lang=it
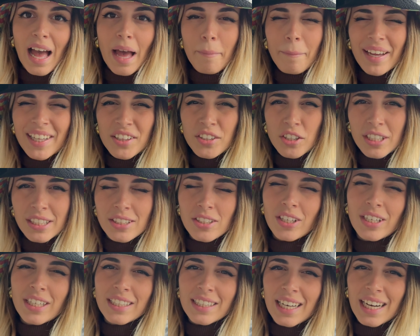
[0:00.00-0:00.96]
Ammetto che
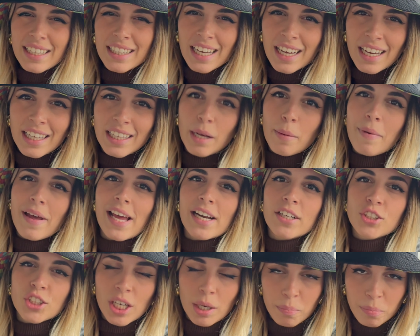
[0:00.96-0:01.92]
sono entrata anche da
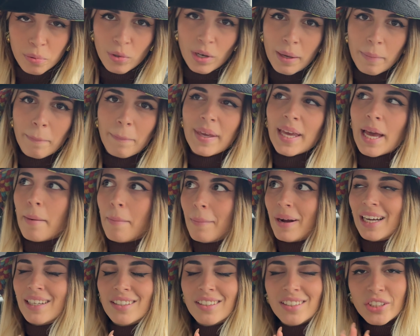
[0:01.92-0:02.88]
Bershka Pull&Bear,
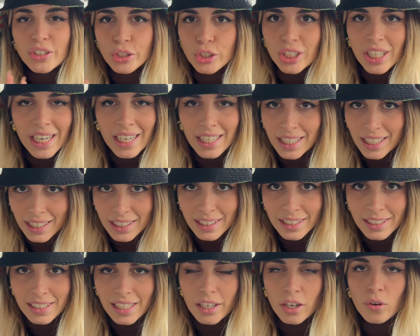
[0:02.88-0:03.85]
ma non c'era
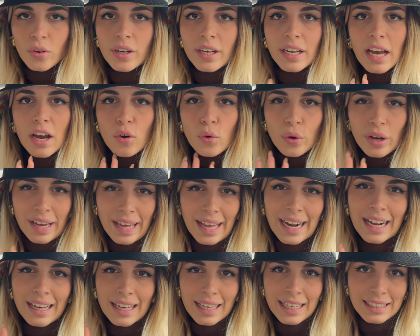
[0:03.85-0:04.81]
niente se non un
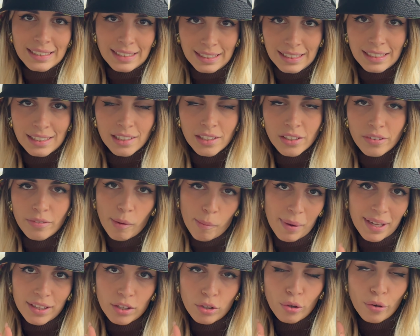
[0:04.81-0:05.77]
gran casino. Vi
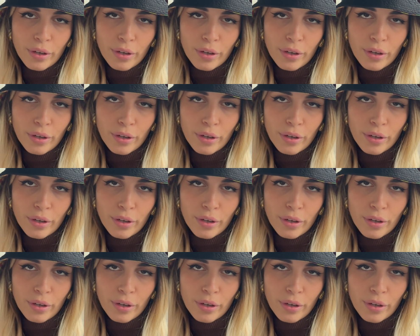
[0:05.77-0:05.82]
metto